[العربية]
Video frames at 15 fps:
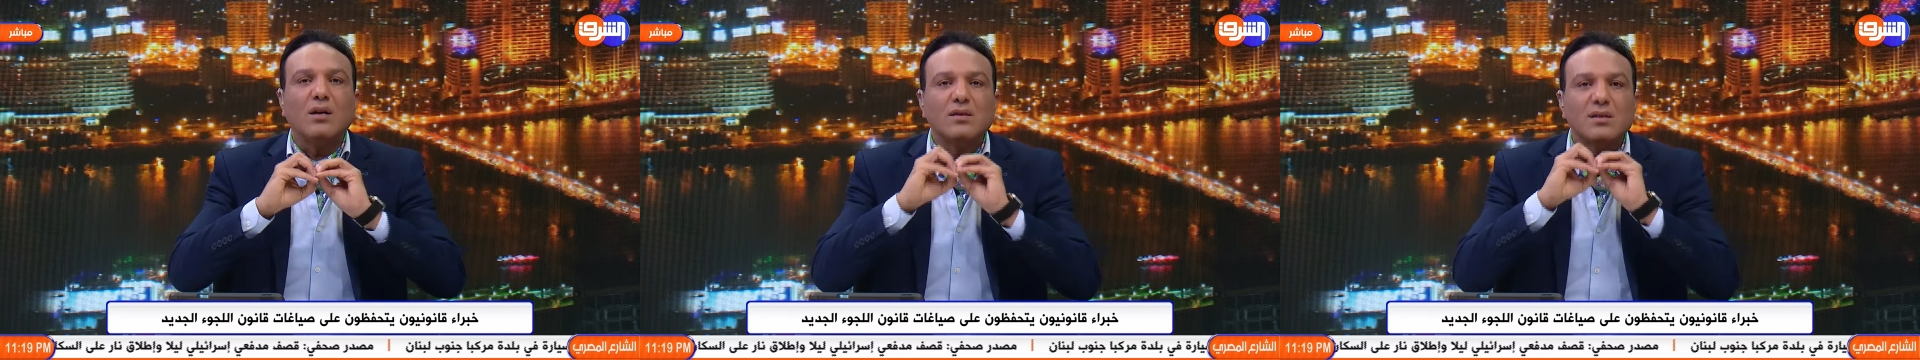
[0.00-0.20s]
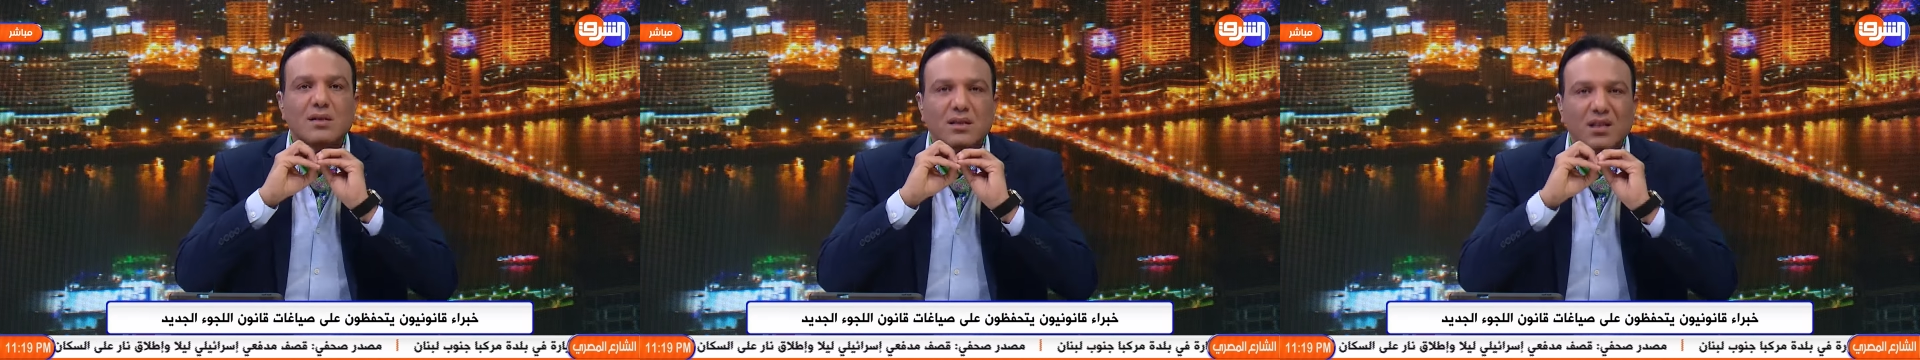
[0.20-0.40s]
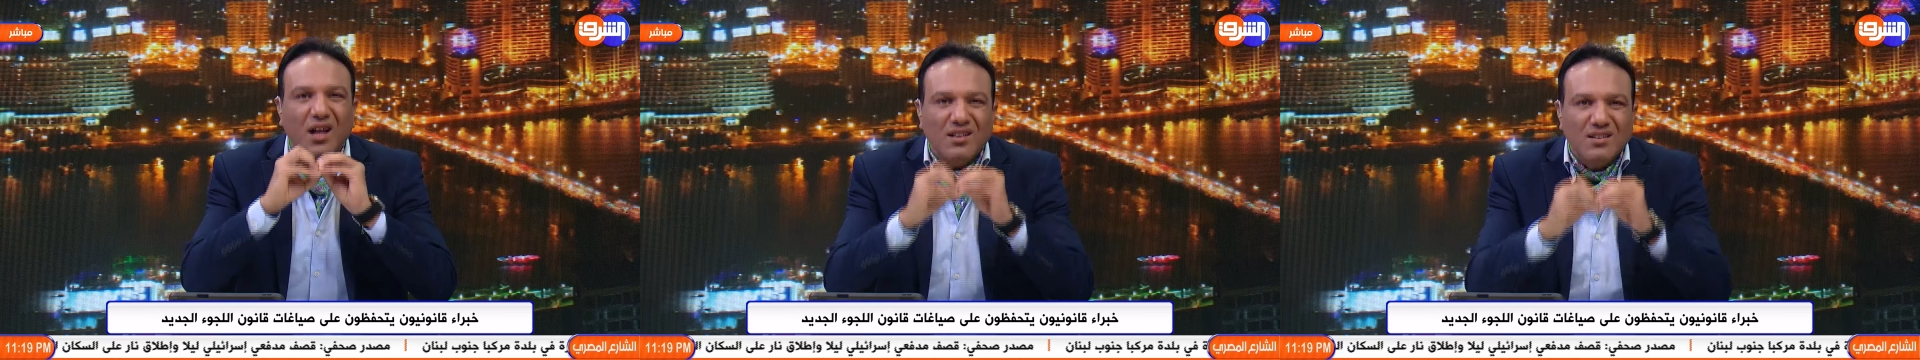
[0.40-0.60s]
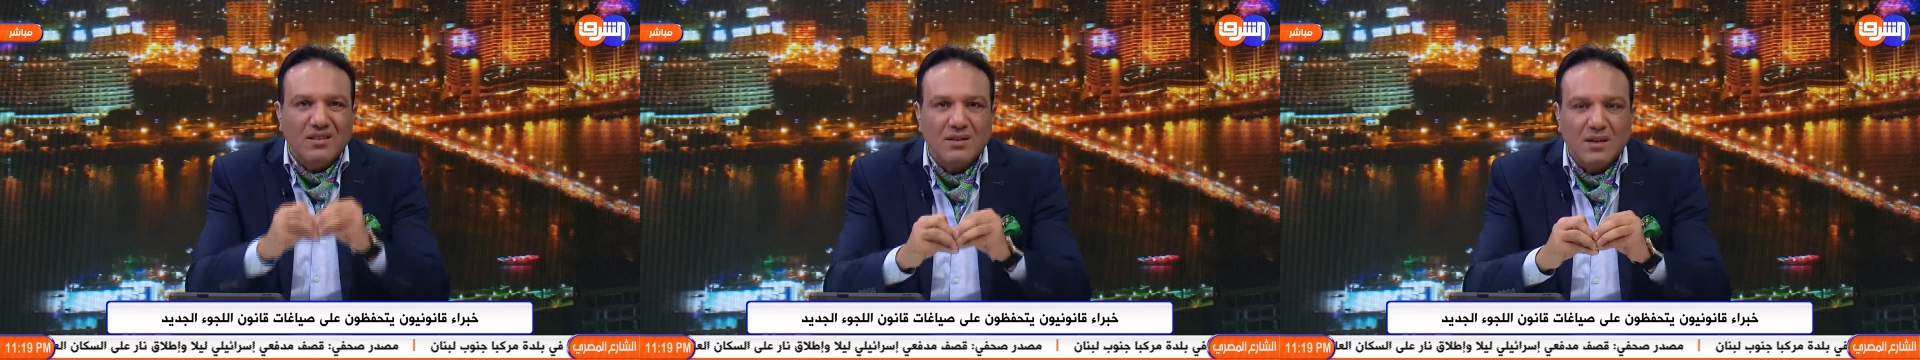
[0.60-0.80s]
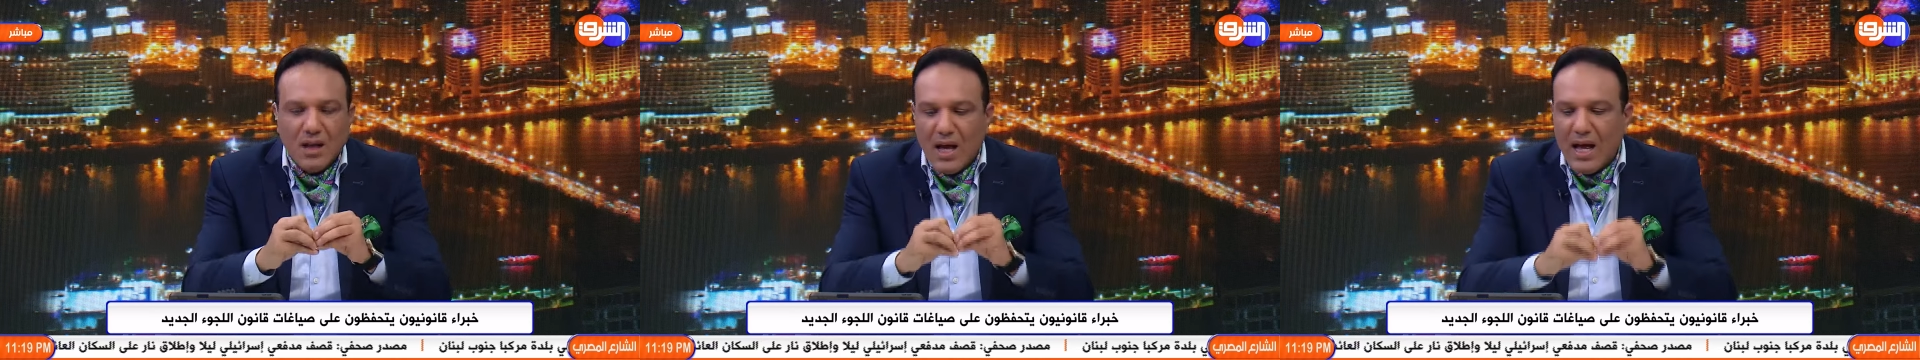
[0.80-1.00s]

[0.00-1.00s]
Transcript: اصلا